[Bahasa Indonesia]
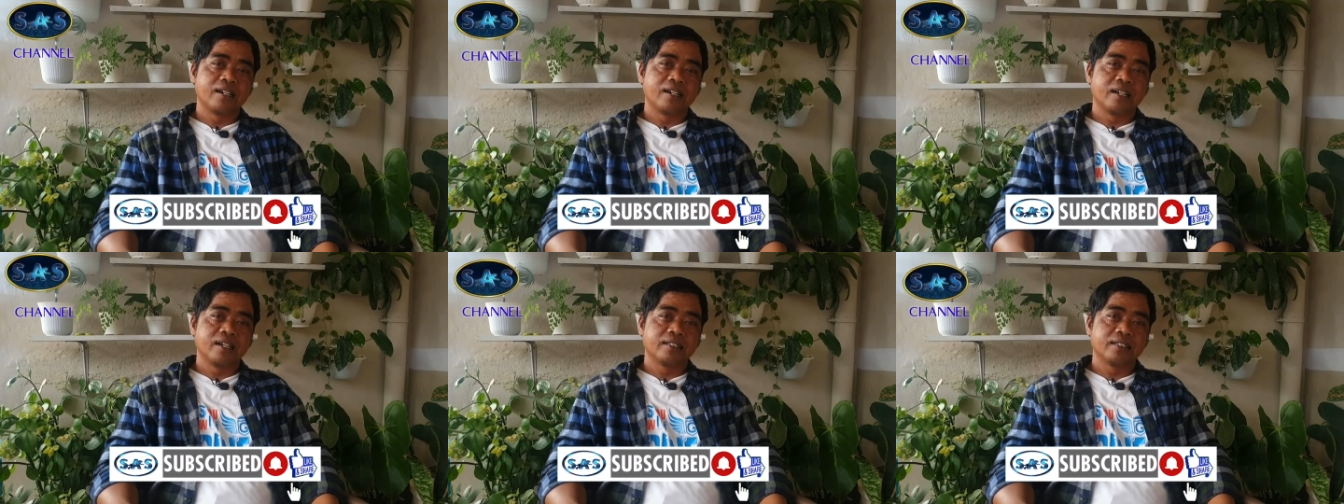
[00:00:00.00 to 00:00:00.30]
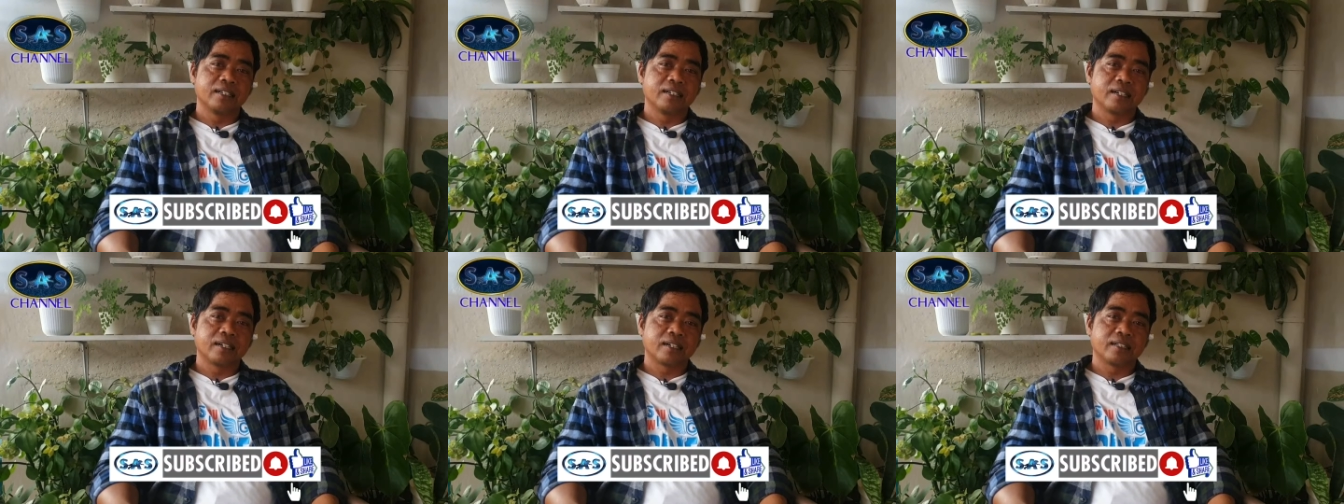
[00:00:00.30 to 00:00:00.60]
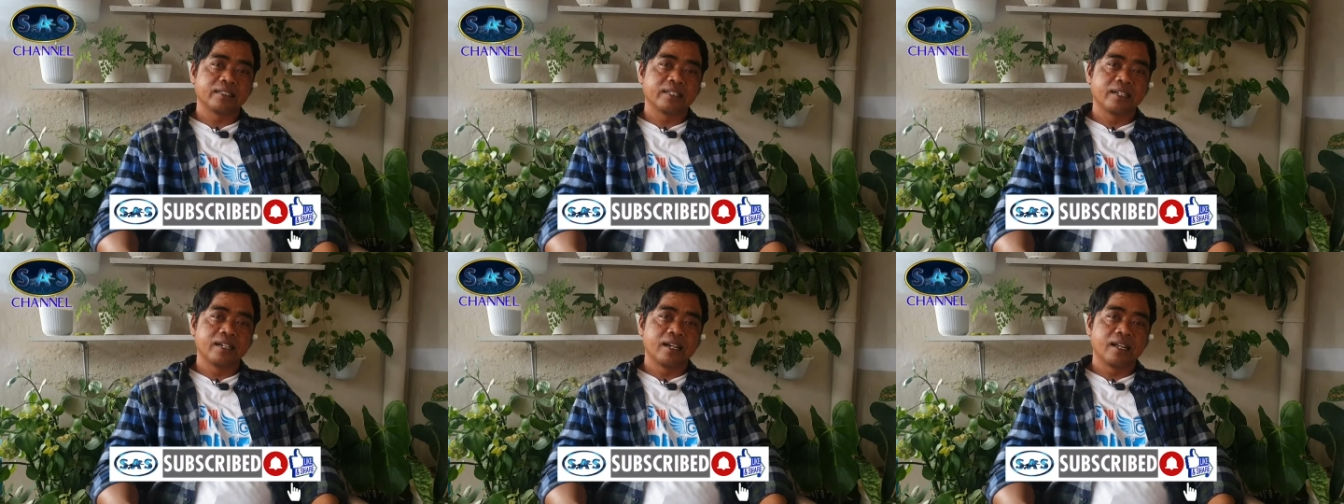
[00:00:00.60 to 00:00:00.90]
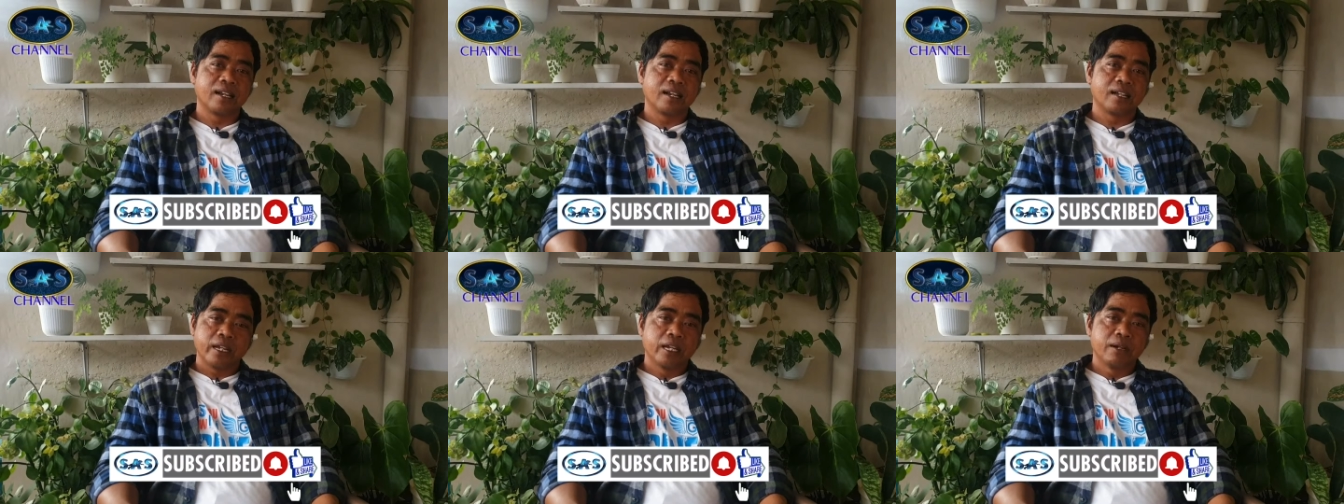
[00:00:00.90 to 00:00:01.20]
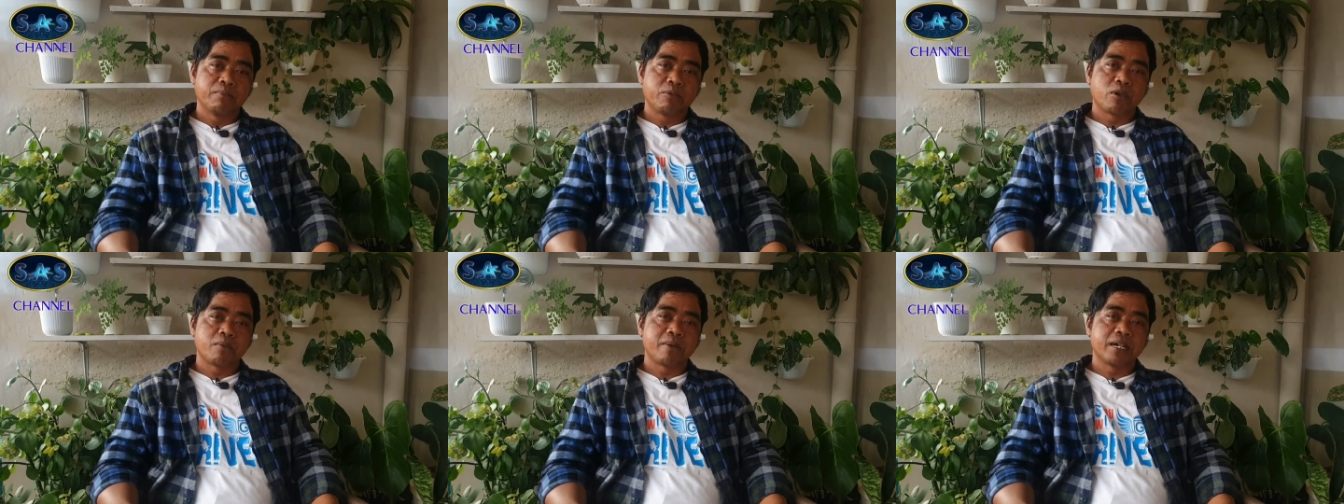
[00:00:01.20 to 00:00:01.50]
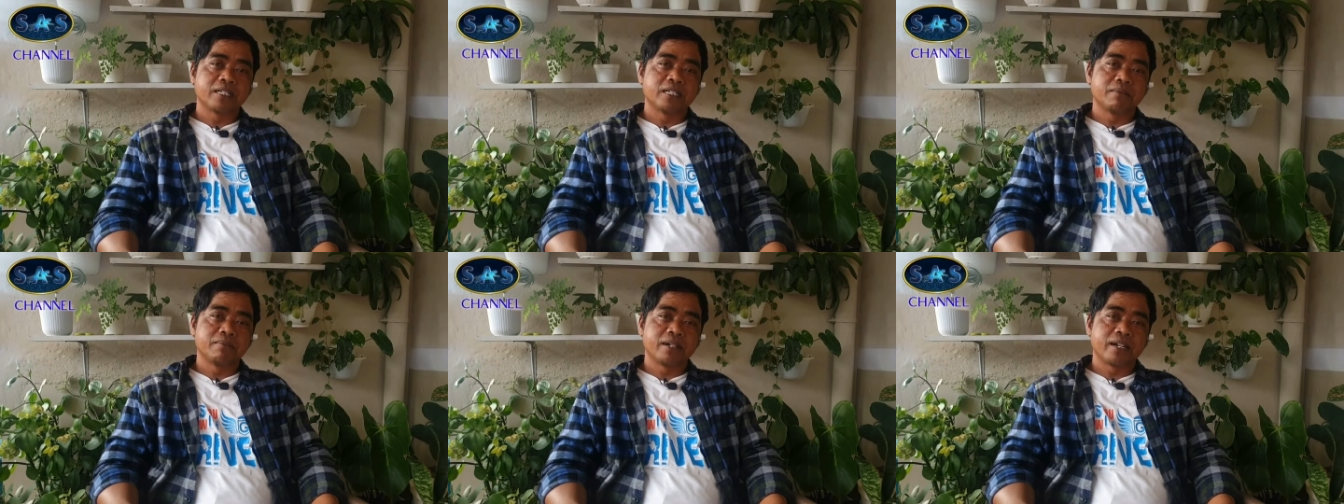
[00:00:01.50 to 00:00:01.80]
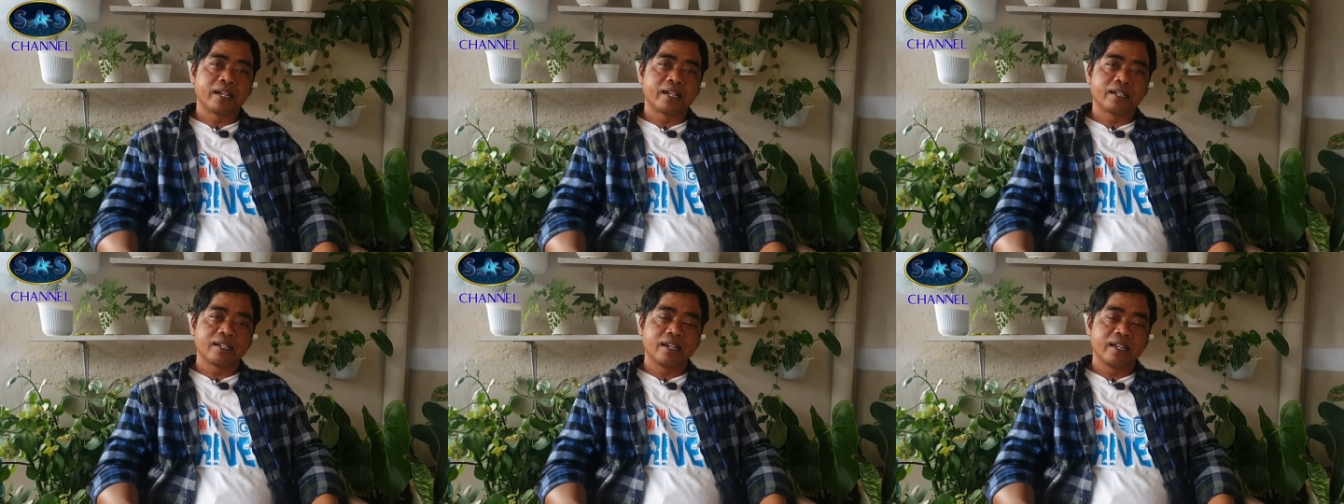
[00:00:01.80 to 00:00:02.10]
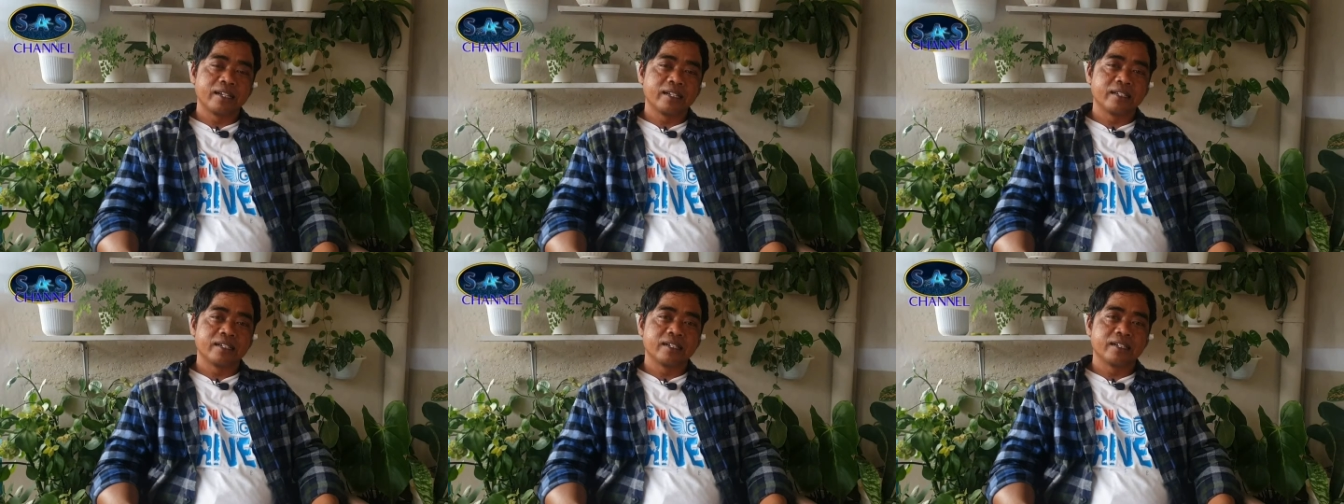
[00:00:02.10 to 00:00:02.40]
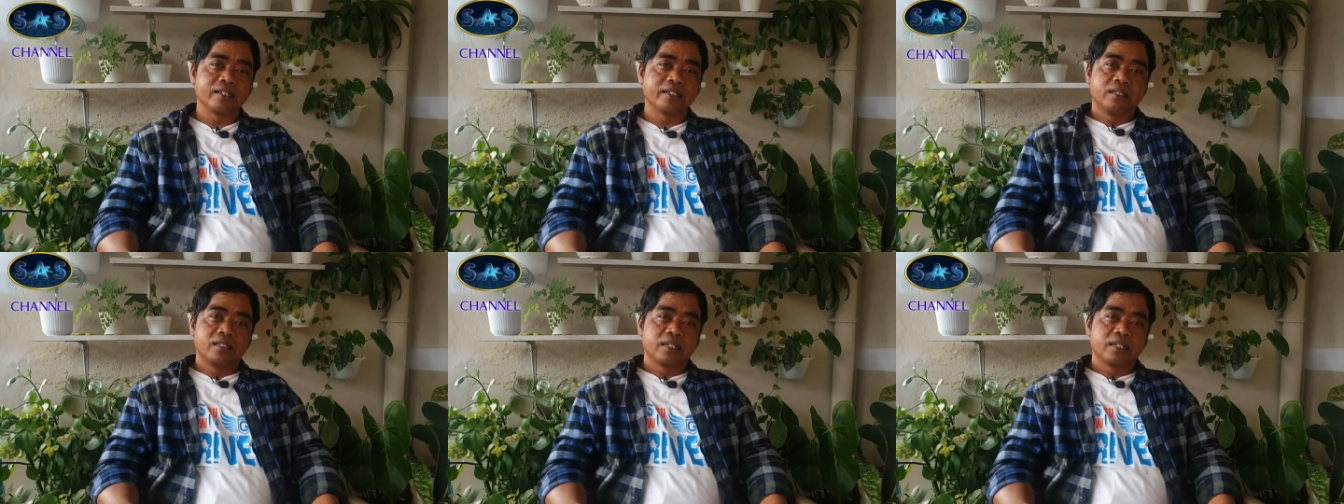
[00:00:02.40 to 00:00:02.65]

anda tidak ketinggalan informasi menarik lainnya